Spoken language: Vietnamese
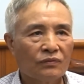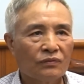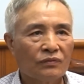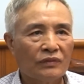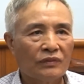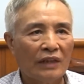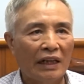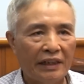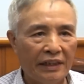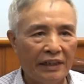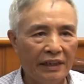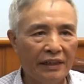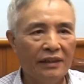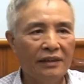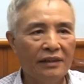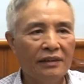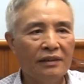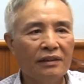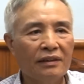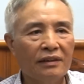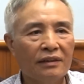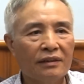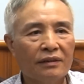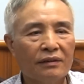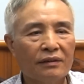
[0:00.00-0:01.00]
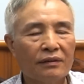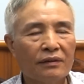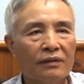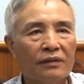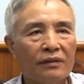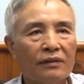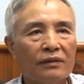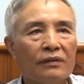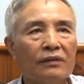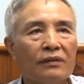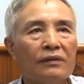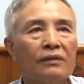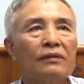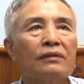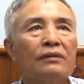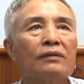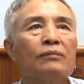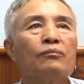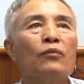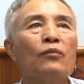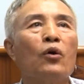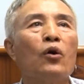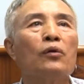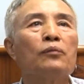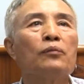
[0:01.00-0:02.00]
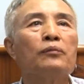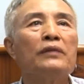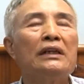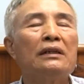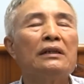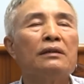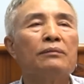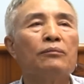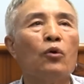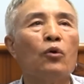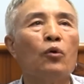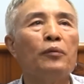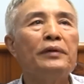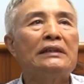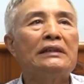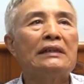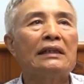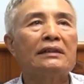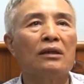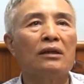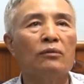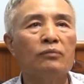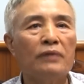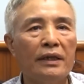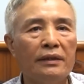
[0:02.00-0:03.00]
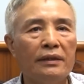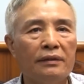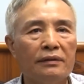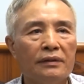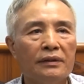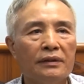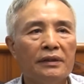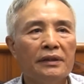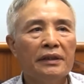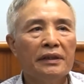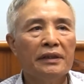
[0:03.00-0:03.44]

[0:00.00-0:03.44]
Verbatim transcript: là khi bộ bộ binh ra sông lên